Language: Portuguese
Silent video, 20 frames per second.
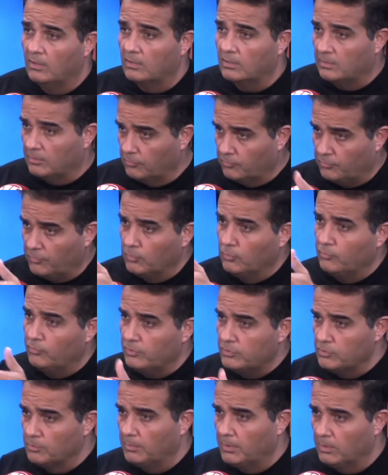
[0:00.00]
que viu um
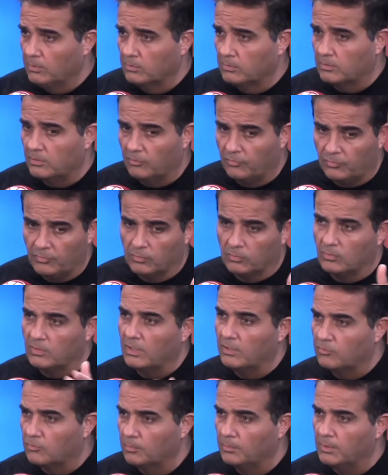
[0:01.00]
vídeo meu, que viu um
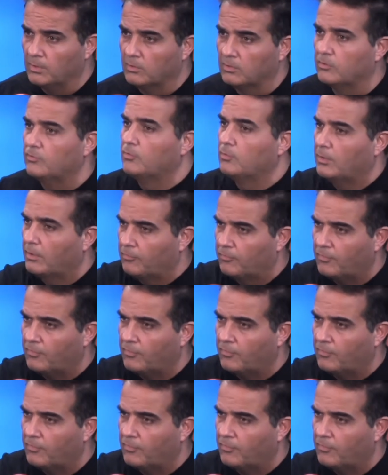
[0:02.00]
texto meu, que viu uma